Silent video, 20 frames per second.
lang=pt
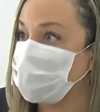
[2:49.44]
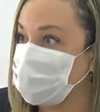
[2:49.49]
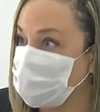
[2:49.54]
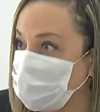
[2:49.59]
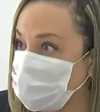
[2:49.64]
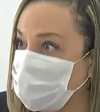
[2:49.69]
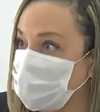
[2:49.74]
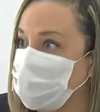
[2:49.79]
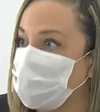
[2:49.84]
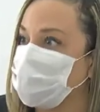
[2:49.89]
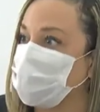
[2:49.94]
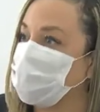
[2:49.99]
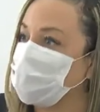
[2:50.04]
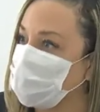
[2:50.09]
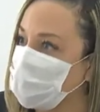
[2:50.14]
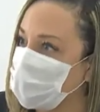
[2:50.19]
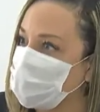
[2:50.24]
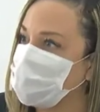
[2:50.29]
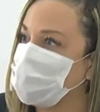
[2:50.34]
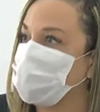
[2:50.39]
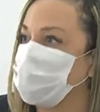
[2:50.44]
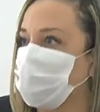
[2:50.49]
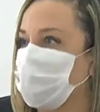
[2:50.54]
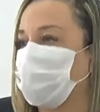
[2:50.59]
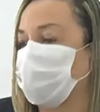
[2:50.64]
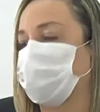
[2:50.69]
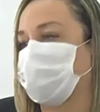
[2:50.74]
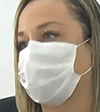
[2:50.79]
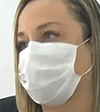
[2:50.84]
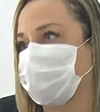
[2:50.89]
essa mesma, a
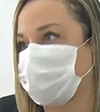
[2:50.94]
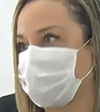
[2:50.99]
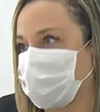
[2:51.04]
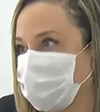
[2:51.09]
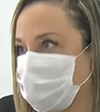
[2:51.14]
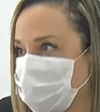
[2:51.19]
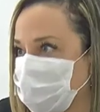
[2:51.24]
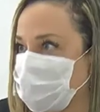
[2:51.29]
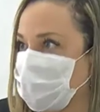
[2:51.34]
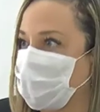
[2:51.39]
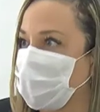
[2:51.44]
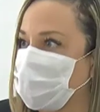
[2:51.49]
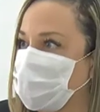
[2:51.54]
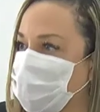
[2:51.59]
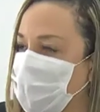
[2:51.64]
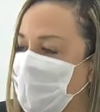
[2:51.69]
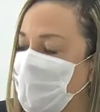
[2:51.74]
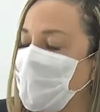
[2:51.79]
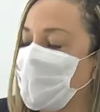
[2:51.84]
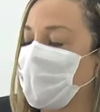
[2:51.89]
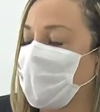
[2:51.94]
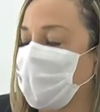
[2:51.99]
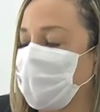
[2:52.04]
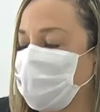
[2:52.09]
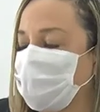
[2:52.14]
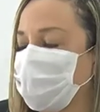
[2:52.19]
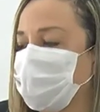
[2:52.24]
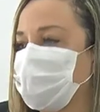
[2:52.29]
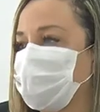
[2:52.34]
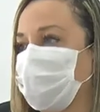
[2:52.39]
desmobilização dos leitos. Cada
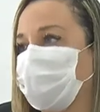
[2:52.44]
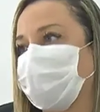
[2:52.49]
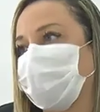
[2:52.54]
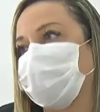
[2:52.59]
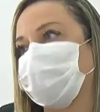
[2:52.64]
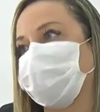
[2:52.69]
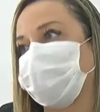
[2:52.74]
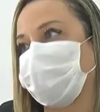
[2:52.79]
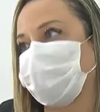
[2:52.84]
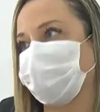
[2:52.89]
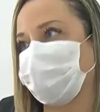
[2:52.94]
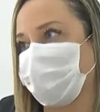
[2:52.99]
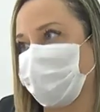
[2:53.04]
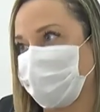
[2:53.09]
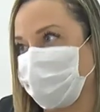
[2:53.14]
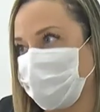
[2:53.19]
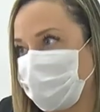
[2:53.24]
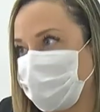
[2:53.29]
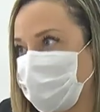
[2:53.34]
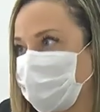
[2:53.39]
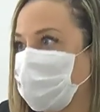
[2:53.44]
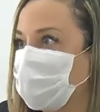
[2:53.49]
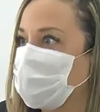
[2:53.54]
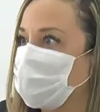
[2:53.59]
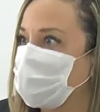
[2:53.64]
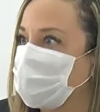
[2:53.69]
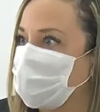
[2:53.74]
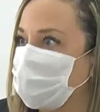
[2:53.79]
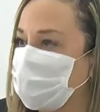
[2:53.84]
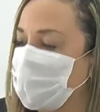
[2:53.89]
vez que a vacina vai
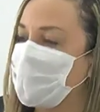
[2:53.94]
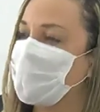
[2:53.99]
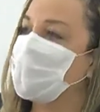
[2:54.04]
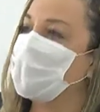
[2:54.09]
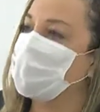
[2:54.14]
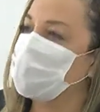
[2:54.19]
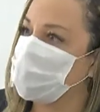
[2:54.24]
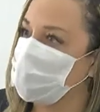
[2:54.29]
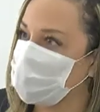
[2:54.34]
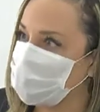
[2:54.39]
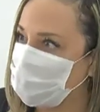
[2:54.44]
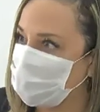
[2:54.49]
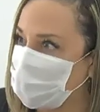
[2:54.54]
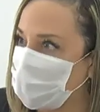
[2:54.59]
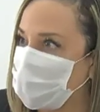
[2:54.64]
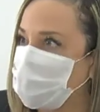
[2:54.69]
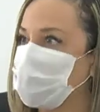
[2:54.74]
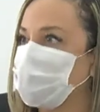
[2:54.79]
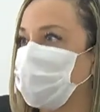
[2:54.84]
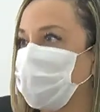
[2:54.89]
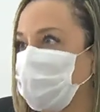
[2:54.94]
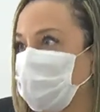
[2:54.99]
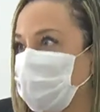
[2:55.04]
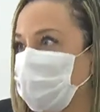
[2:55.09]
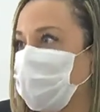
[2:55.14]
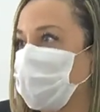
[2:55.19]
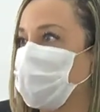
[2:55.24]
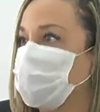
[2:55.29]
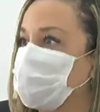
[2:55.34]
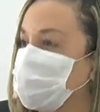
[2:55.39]
caminhando, a gente vai
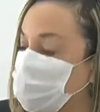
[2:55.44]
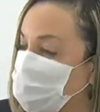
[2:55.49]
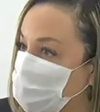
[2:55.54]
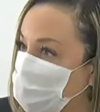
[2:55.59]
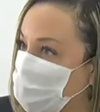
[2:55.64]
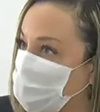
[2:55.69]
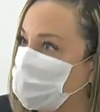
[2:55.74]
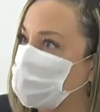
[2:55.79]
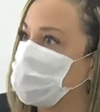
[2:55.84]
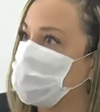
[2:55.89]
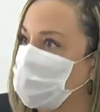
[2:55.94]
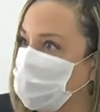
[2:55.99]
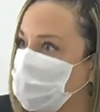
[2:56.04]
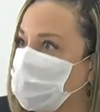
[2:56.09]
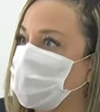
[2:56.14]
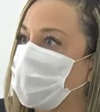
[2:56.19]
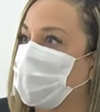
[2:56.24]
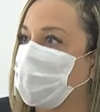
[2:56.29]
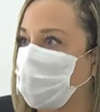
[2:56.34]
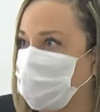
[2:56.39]
diminuir esses leitos de UTI